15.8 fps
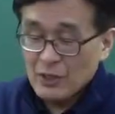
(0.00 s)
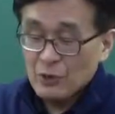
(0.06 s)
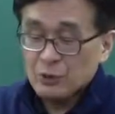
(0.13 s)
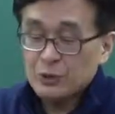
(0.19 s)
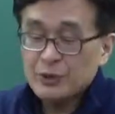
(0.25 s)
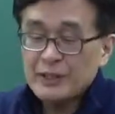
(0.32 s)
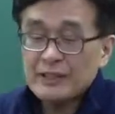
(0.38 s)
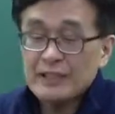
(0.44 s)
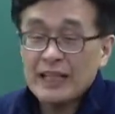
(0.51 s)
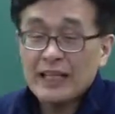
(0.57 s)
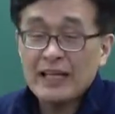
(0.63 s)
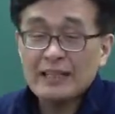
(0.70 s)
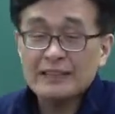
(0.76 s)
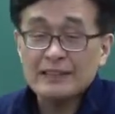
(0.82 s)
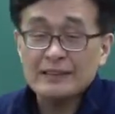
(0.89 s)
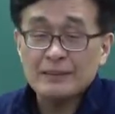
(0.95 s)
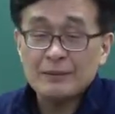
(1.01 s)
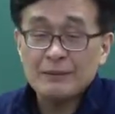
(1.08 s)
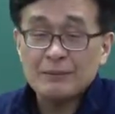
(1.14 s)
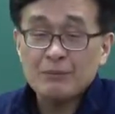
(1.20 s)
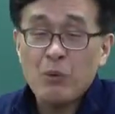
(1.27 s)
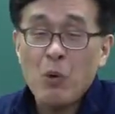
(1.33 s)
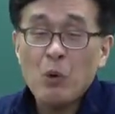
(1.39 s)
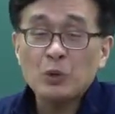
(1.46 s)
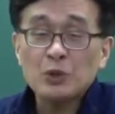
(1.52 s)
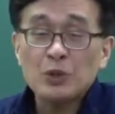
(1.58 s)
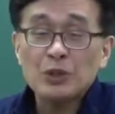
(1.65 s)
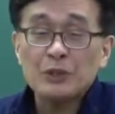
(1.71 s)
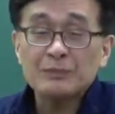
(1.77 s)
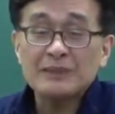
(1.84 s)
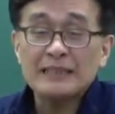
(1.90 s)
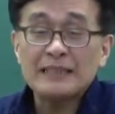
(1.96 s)
우리나라는
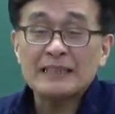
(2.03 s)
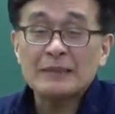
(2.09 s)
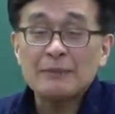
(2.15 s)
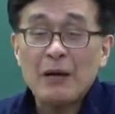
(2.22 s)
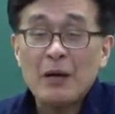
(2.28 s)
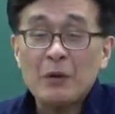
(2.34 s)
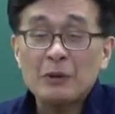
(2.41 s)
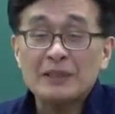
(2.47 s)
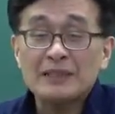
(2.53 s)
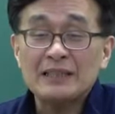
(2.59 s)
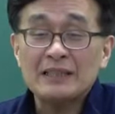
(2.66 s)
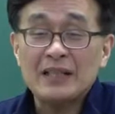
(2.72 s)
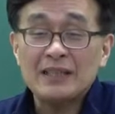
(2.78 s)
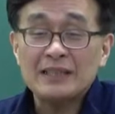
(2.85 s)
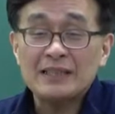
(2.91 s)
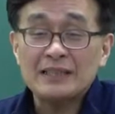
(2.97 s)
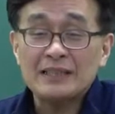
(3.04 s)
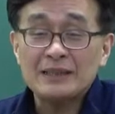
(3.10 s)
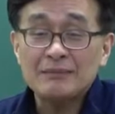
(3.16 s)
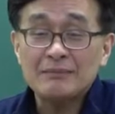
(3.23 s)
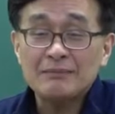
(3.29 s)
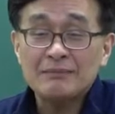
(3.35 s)
보조금 지급하고 있을까요 지금?